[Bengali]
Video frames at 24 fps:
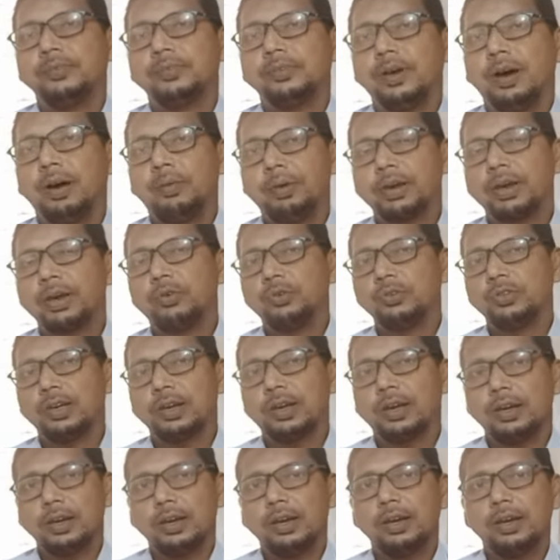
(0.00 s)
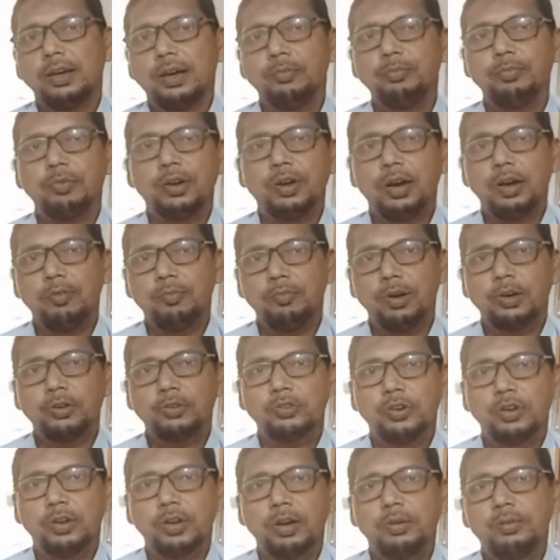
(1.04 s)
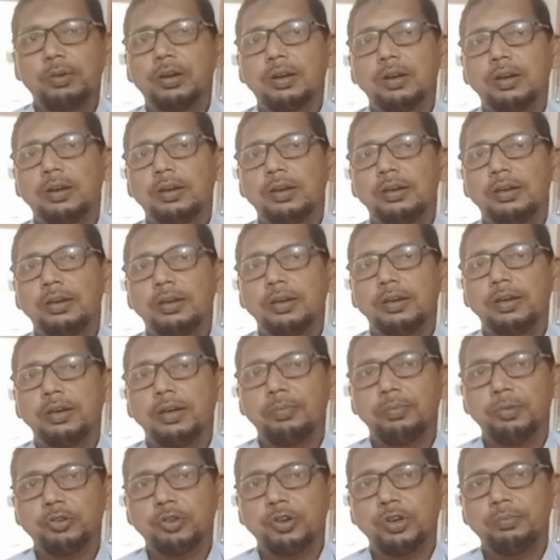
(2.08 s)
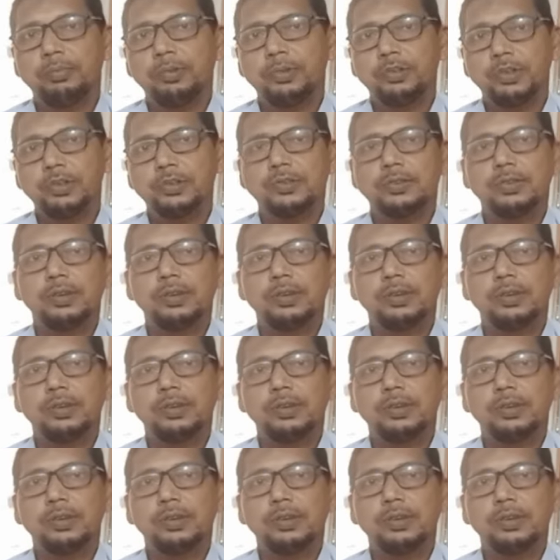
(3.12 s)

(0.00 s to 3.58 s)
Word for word: আমাকে রোজার আগে আব্দুল কাইম ভাইয়ের সঙ্গে আমার এ বিষয়ে বিশেষ